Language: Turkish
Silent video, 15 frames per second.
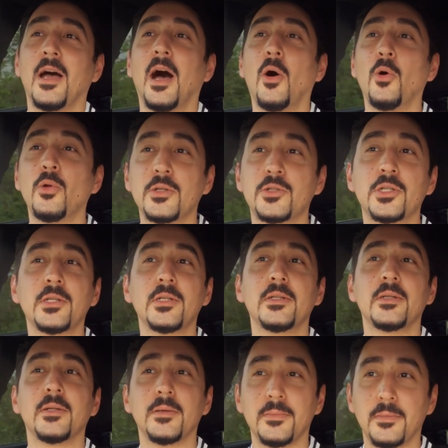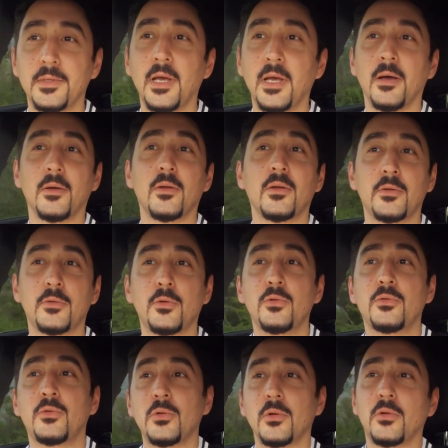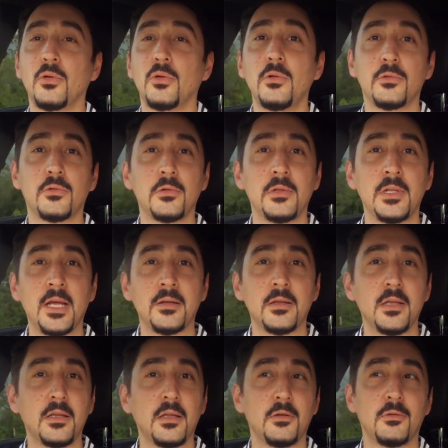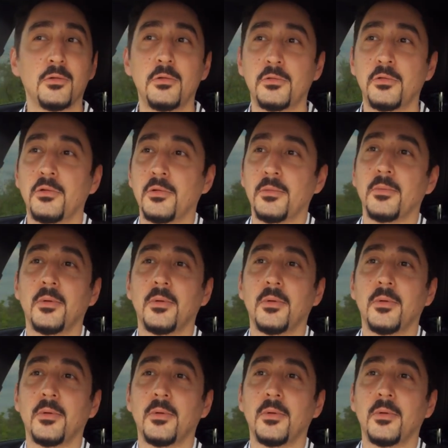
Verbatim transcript: Onun için ya kültü, kültürler iki kültür